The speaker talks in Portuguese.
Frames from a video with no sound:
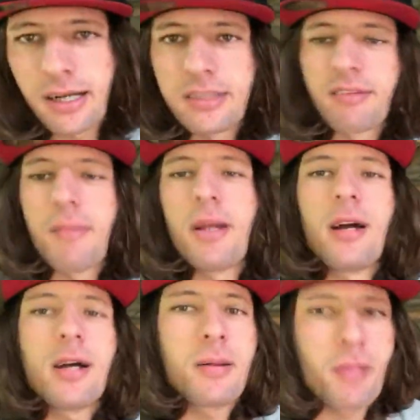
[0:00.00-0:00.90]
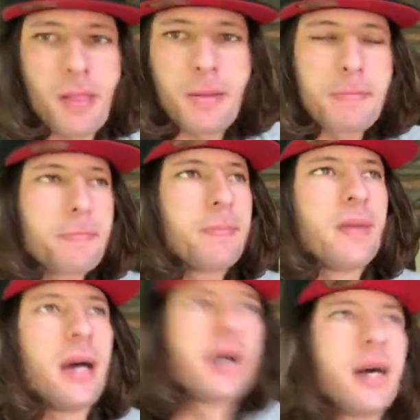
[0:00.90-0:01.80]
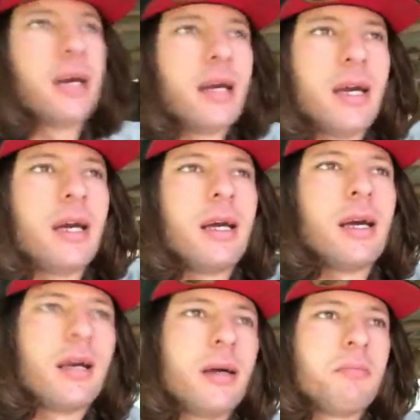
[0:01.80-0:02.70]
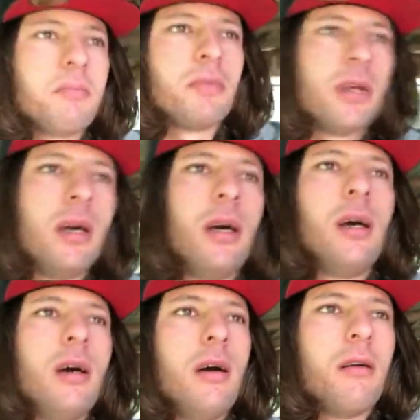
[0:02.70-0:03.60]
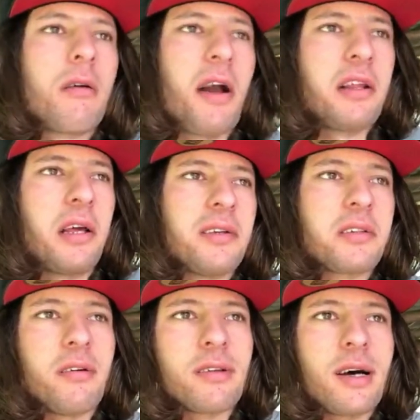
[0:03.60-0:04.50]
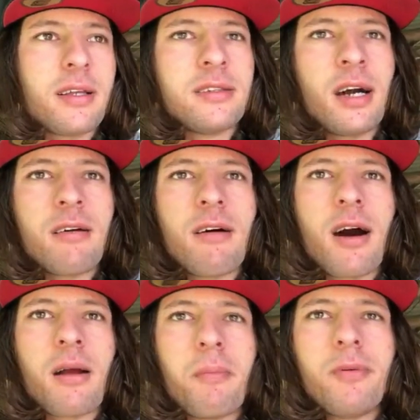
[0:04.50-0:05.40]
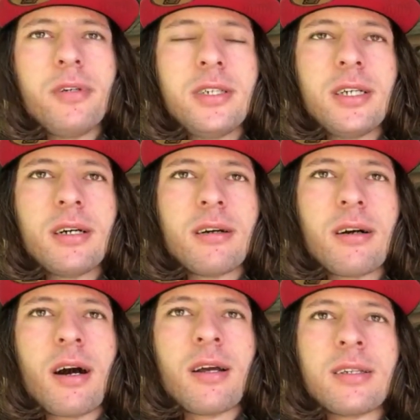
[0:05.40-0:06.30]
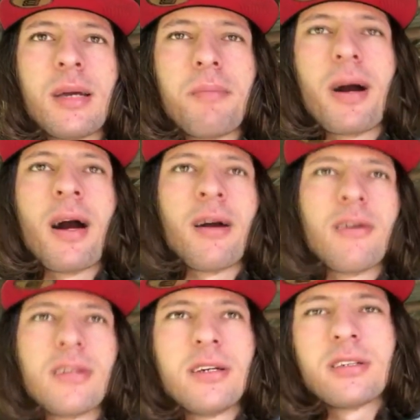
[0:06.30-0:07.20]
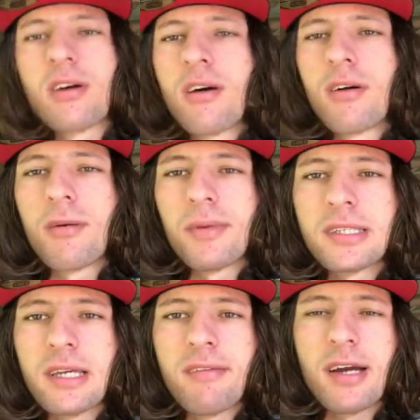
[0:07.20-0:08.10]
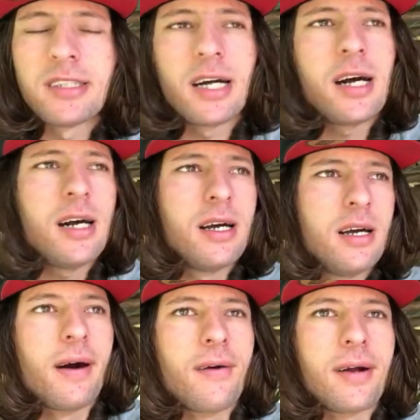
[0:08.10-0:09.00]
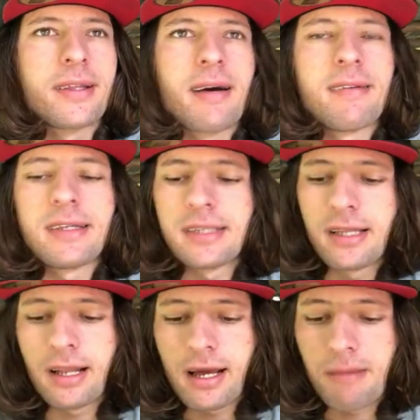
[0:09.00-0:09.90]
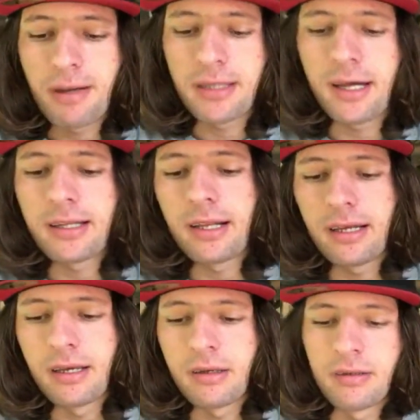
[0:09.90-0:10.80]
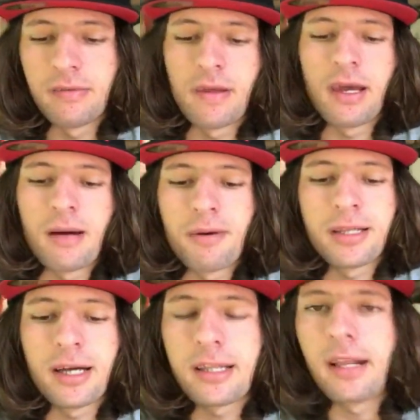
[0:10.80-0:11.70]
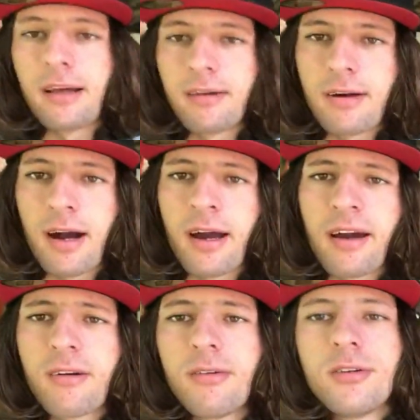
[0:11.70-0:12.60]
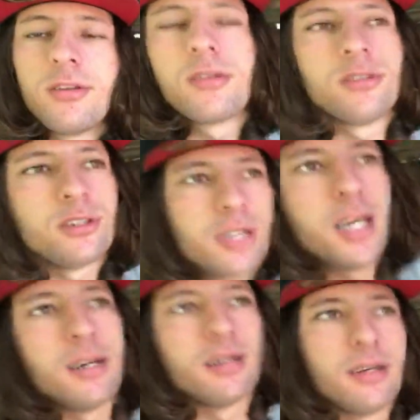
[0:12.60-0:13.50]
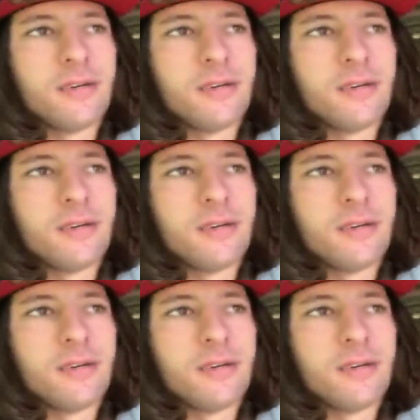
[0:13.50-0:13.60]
o cara tiver, melhor. Daí o cara tem os contatos já que o cara puxa, o cara sempre carregou desde que eu comecei a viajar. Agora tava descendo ali com a batata ali. Daí a batata ali eu carrego com, com o Juninho,